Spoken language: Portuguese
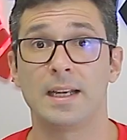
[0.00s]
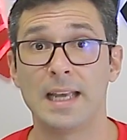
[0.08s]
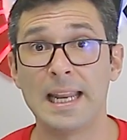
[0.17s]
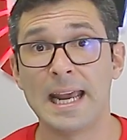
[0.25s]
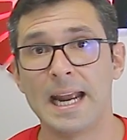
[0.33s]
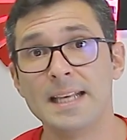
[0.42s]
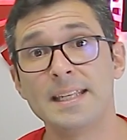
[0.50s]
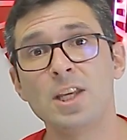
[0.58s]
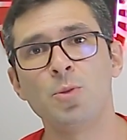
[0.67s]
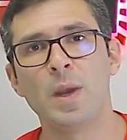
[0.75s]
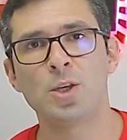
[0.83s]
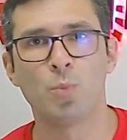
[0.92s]
Galera,
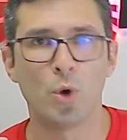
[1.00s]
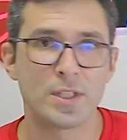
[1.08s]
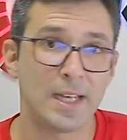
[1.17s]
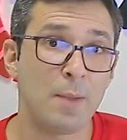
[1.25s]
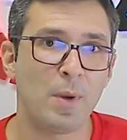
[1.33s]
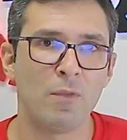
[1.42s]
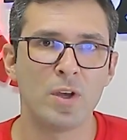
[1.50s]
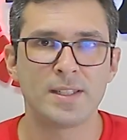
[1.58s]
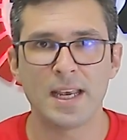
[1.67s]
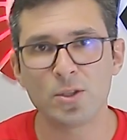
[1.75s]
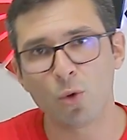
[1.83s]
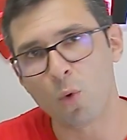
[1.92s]
recentemente mostrei para
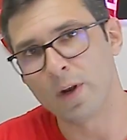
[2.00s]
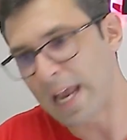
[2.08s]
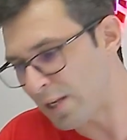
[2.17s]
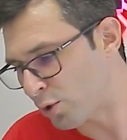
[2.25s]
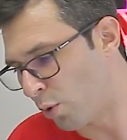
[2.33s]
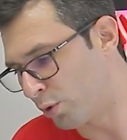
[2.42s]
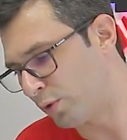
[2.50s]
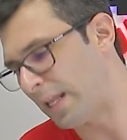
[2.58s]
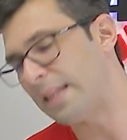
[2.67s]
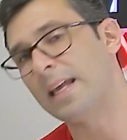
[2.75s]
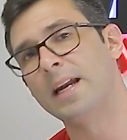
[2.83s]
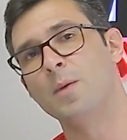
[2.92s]
vocês o Connect Control
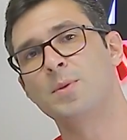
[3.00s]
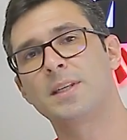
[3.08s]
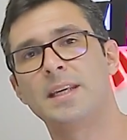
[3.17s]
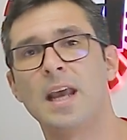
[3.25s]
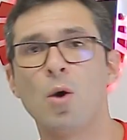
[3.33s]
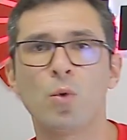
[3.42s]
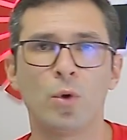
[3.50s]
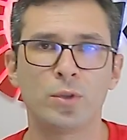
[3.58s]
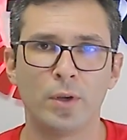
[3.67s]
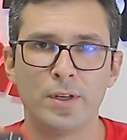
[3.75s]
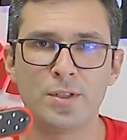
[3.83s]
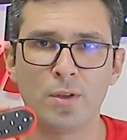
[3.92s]
da Taramps, que é um
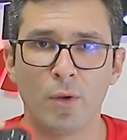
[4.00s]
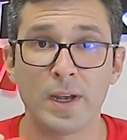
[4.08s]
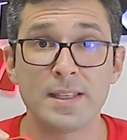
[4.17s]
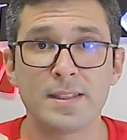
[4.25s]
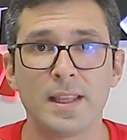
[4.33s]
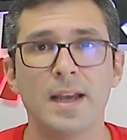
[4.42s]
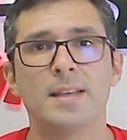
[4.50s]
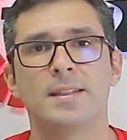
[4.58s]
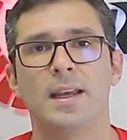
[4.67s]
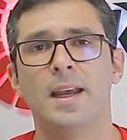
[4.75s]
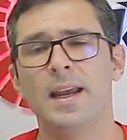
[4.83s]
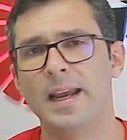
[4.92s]
controle de longa
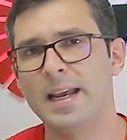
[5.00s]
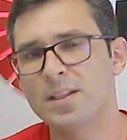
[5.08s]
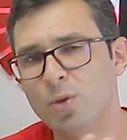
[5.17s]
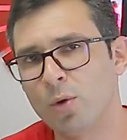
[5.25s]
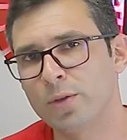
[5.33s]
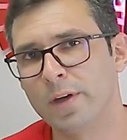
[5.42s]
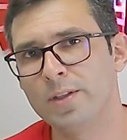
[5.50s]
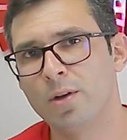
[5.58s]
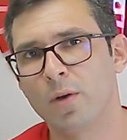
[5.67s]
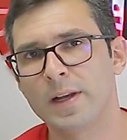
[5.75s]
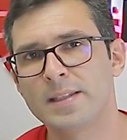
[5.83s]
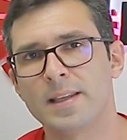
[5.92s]
distância. Esse controle
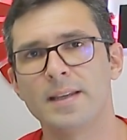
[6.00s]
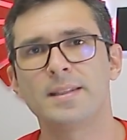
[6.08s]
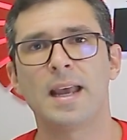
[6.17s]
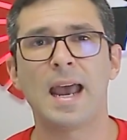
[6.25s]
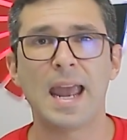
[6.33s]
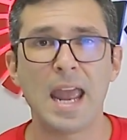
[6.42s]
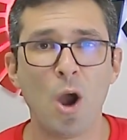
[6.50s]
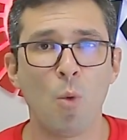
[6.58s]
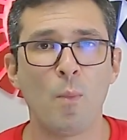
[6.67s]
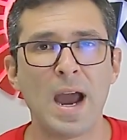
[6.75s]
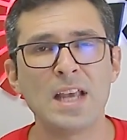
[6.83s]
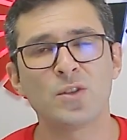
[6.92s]
de longa distância é
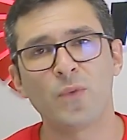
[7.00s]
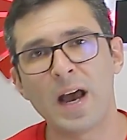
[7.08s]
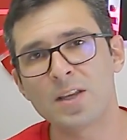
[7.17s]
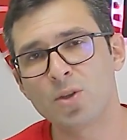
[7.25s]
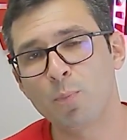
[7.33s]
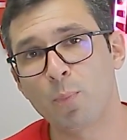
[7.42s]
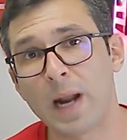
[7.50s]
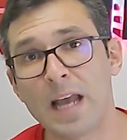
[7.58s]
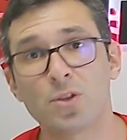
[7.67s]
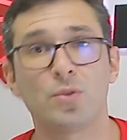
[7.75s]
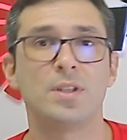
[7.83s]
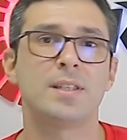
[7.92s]
o mais fácil e
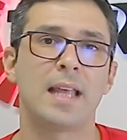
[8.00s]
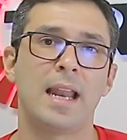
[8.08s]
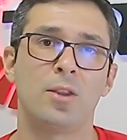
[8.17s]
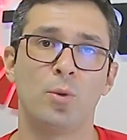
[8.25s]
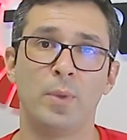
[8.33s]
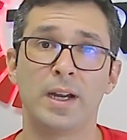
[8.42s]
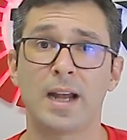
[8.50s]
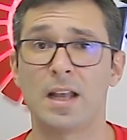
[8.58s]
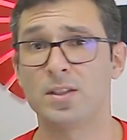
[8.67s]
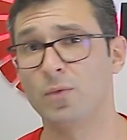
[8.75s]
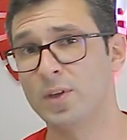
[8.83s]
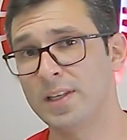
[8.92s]
prático de instalar do
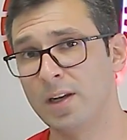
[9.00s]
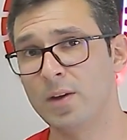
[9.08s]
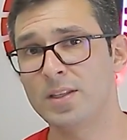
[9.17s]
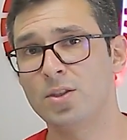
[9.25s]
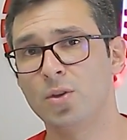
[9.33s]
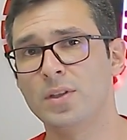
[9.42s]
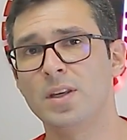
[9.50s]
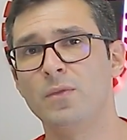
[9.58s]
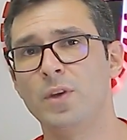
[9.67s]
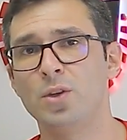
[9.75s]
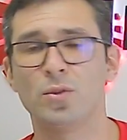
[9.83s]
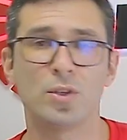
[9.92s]
mercado. Se você não assistiu esse
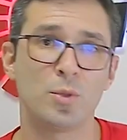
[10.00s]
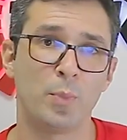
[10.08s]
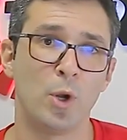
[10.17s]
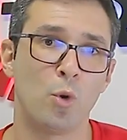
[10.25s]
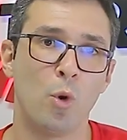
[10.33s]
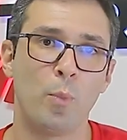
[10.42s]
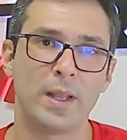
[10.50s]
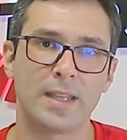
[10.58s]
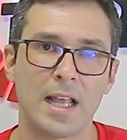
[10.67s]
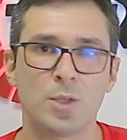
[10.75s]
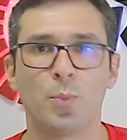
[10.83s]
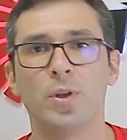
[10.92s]
vídeo, não se preocupa, ele
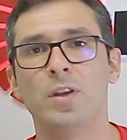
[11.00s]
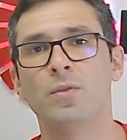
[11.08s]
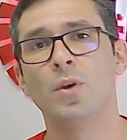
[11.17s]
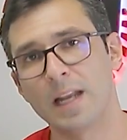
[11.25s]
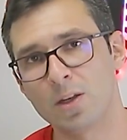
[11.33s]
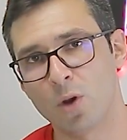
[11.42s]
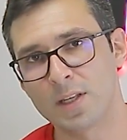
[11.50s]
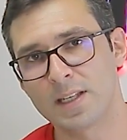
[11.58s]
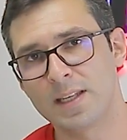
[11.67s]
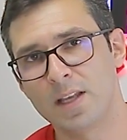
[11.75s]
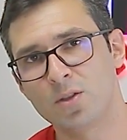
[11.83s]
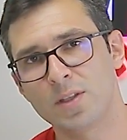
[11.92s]
está disponível nas
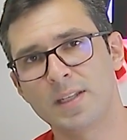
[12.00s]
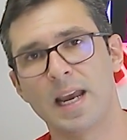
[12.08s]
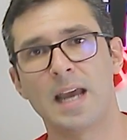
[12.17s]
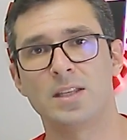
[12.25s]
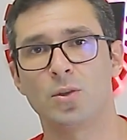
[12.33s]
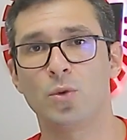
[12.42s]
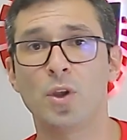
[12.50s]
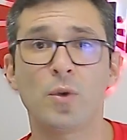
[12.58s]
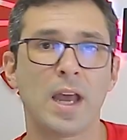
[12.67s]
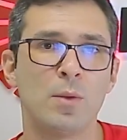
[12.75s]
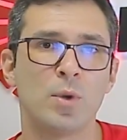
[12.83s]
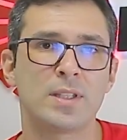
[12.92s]
nossas redes sociais. O que eu
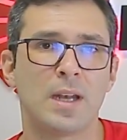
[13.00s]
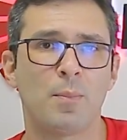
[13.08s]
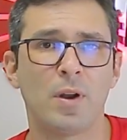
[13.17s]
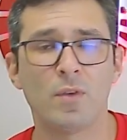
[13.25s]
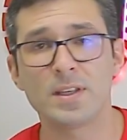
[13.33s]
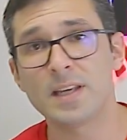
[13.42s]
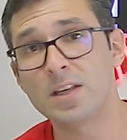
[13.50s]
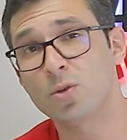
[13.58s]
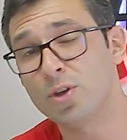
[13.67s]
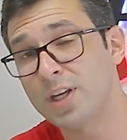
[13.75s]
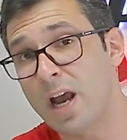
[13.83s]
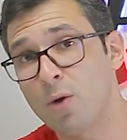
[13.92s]
quero mostrar para
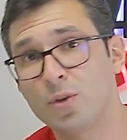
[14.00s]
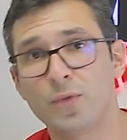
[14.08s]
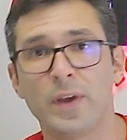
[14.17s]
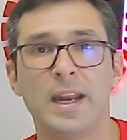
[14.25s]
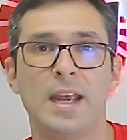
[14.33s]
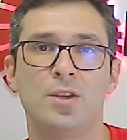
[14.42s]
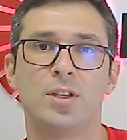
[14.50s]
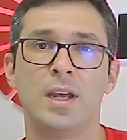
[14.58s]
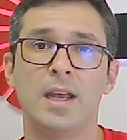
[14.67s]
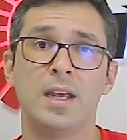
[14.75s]
vocês hoje é algo diferente.